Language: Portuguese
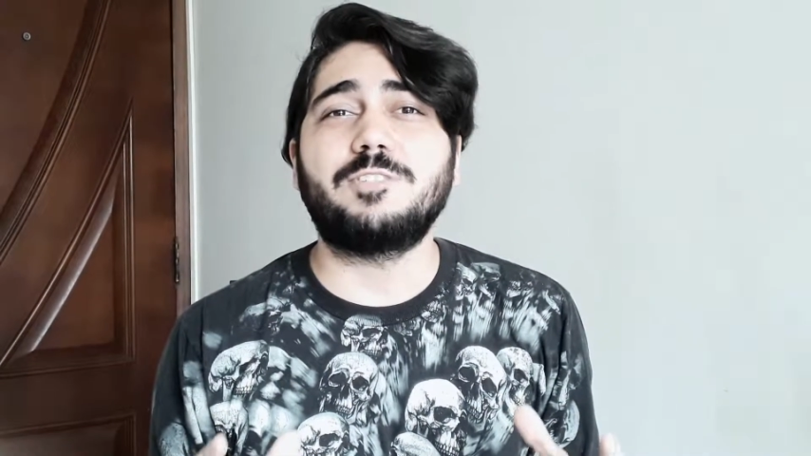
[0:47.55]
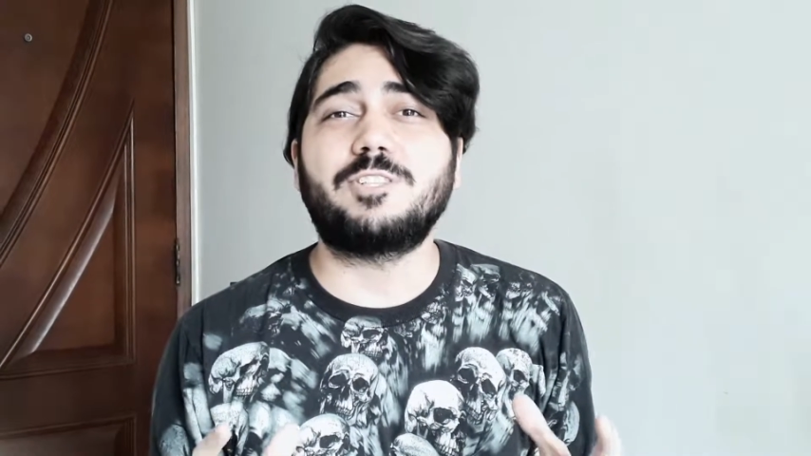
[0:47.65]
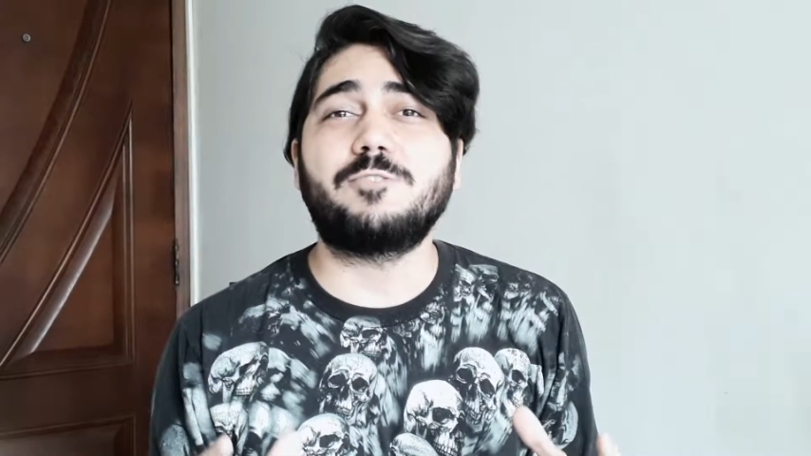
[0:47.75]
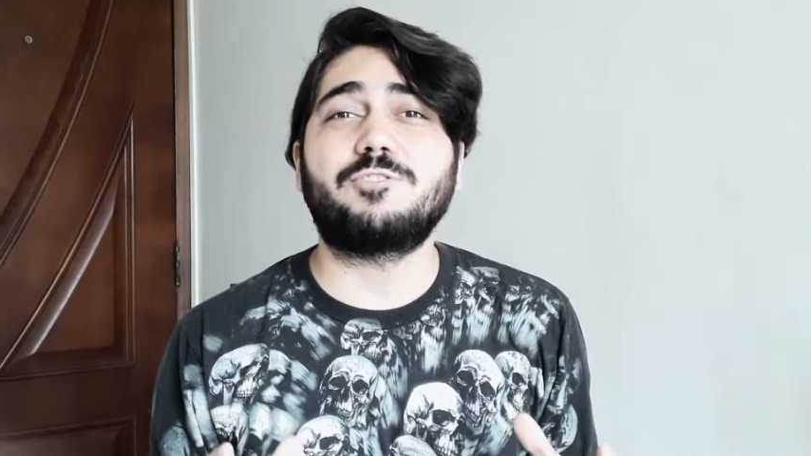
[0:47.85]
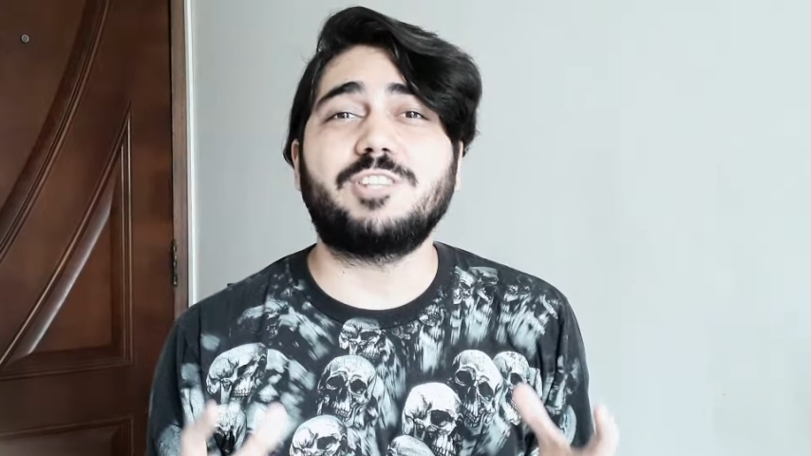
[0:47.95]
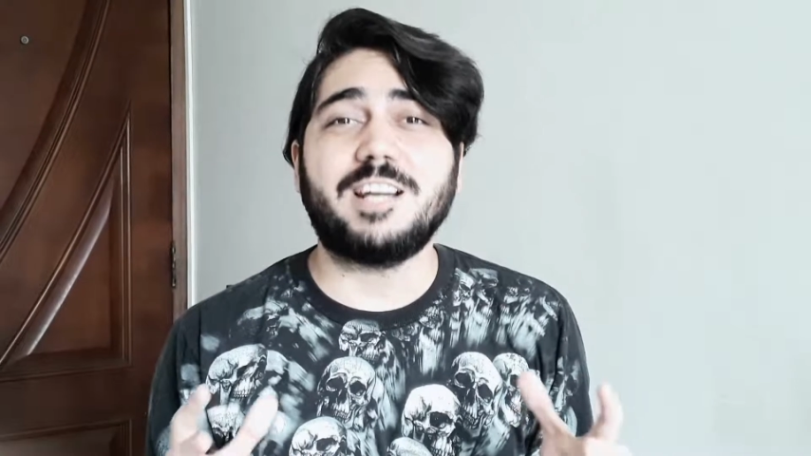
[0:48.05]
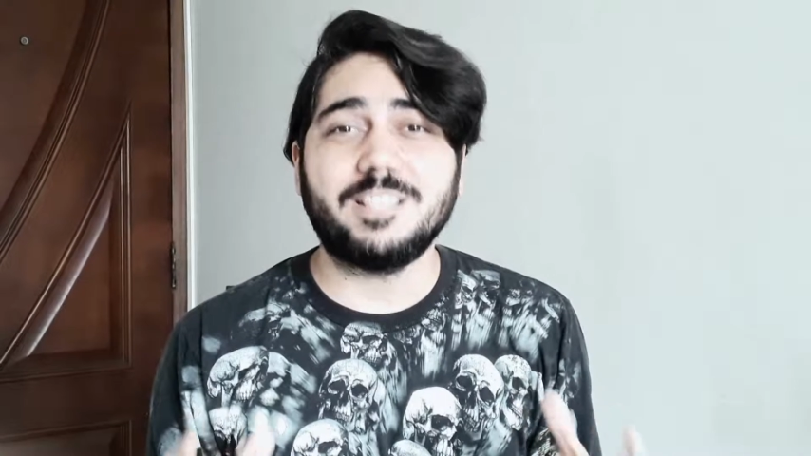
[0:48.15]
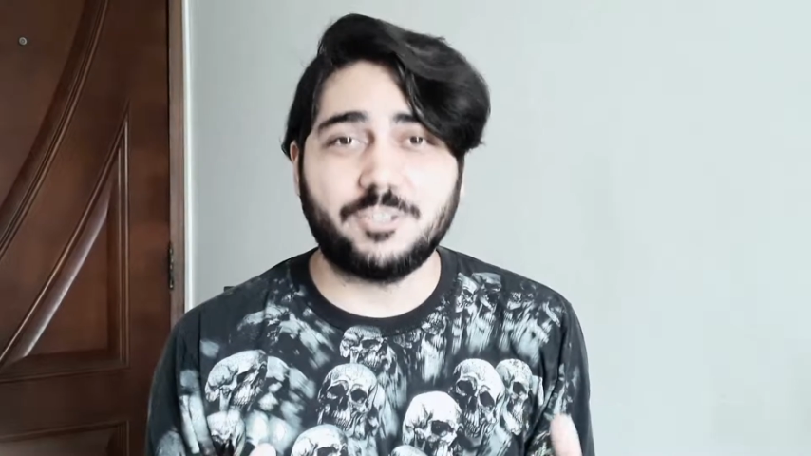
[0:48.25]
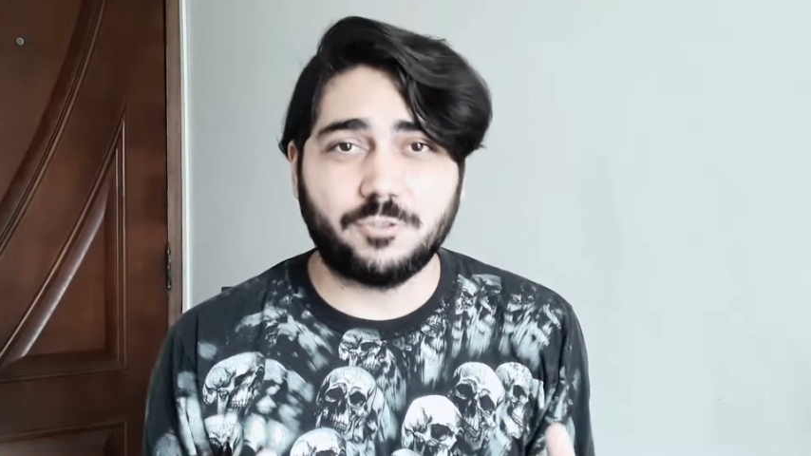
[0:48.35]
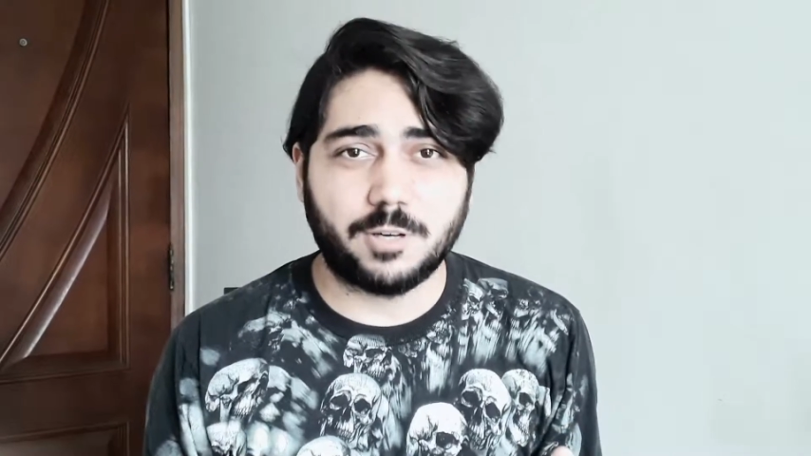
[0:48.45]
estilos
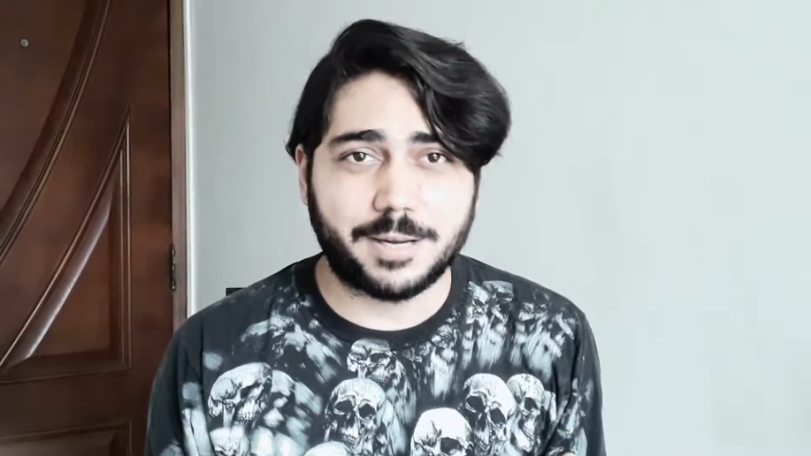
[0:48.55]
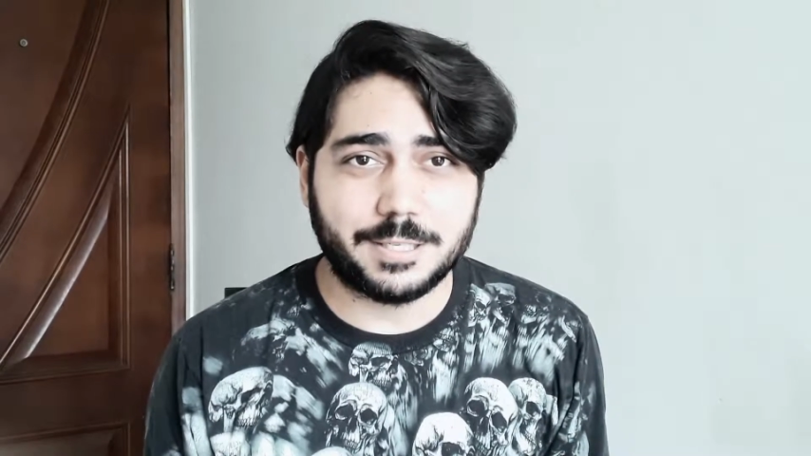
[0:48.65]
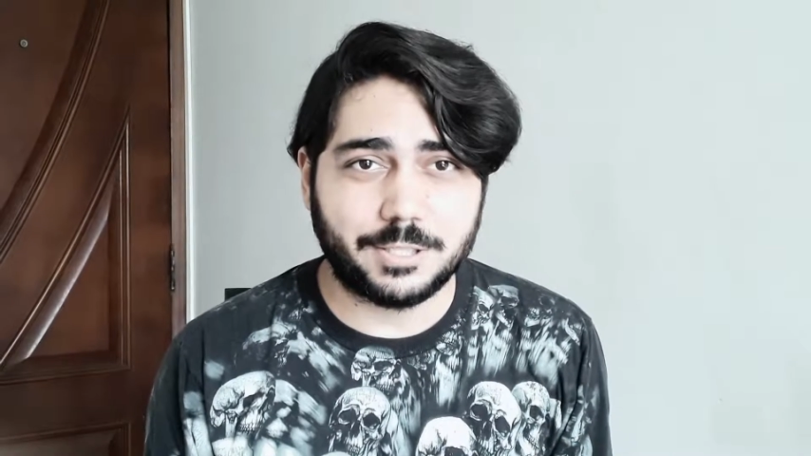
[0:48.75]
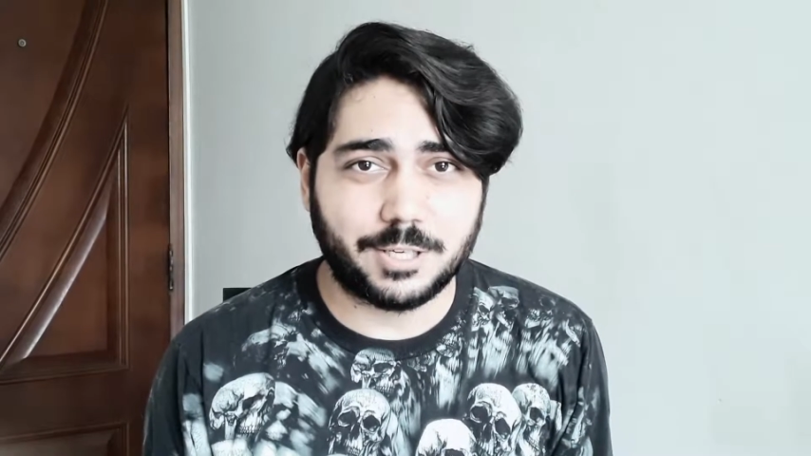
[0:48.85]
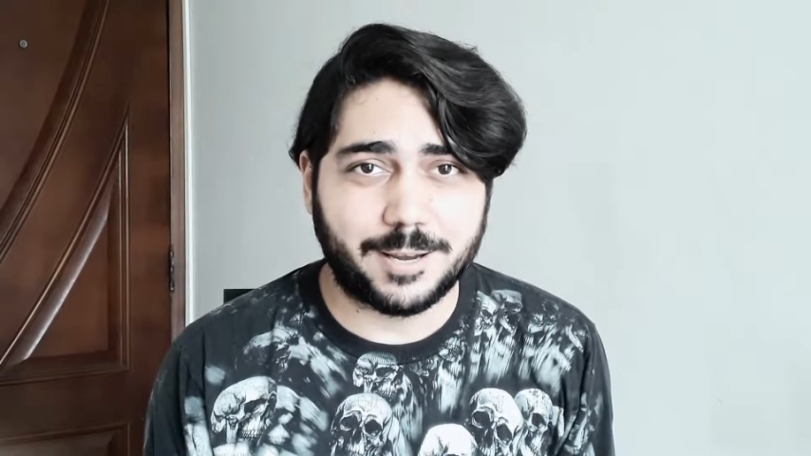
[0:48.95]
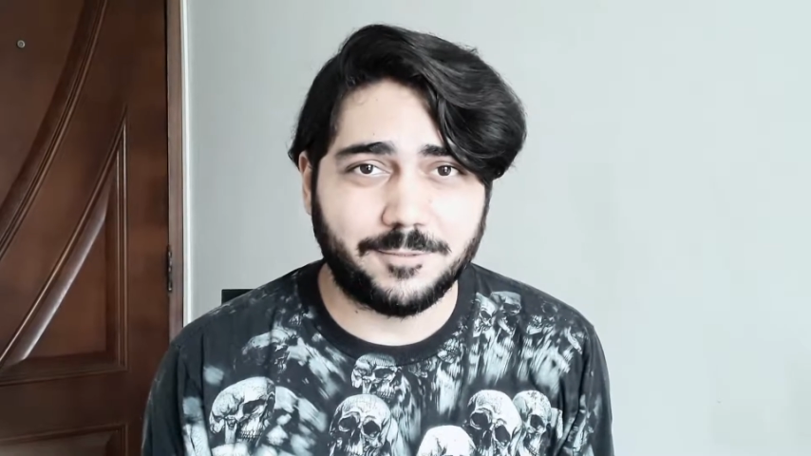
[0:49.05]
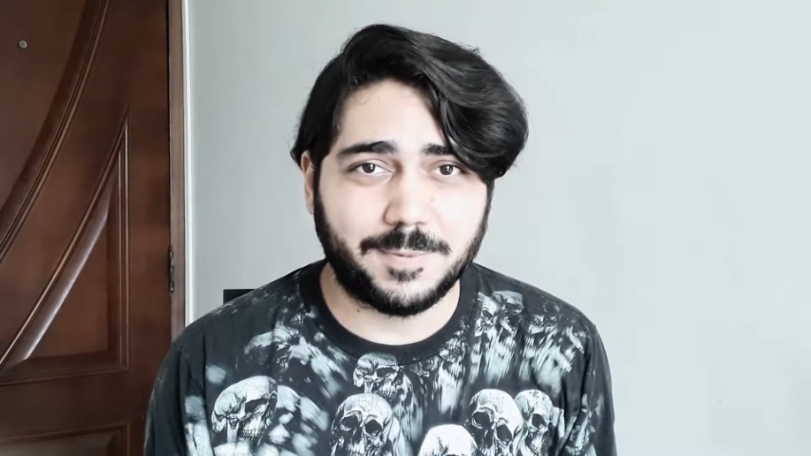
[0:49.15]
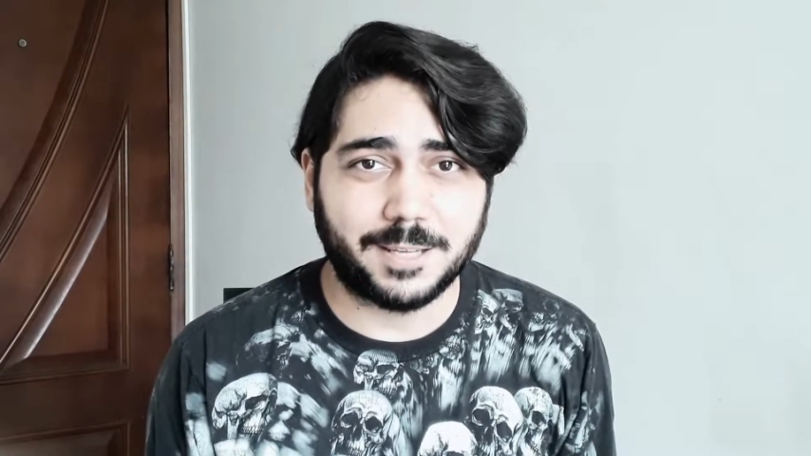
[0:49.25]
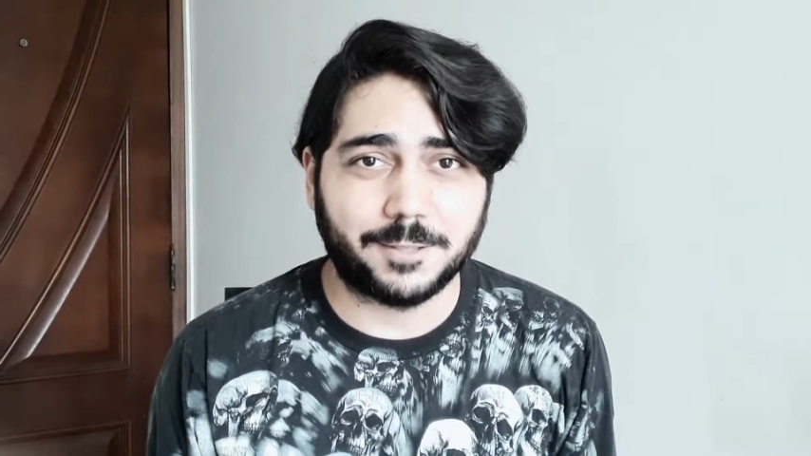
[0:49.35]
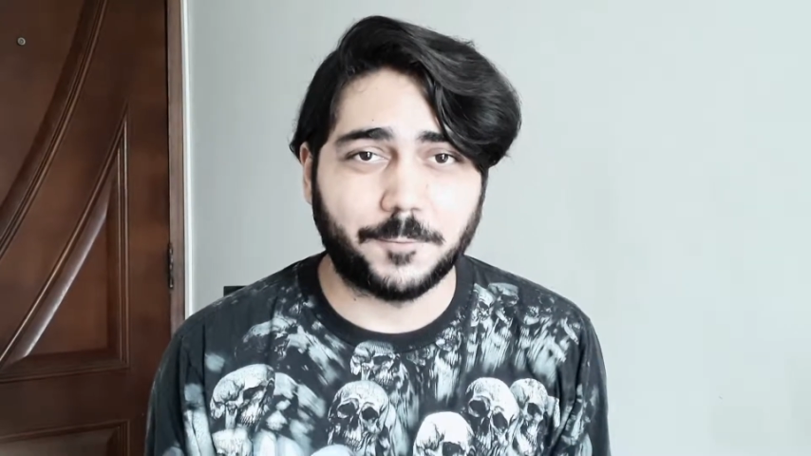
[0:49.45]
tradicionais de heavy
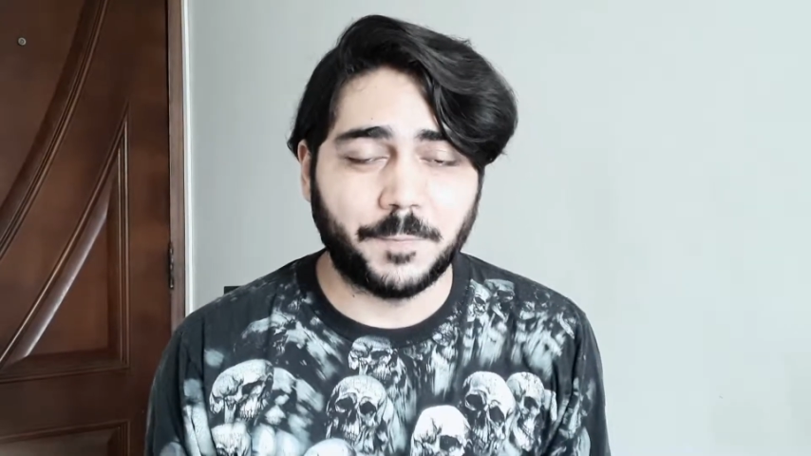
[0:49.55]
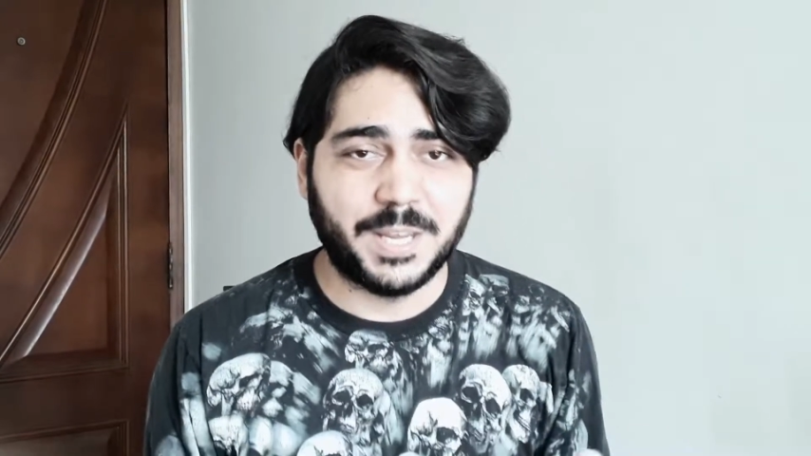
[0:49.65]
metal.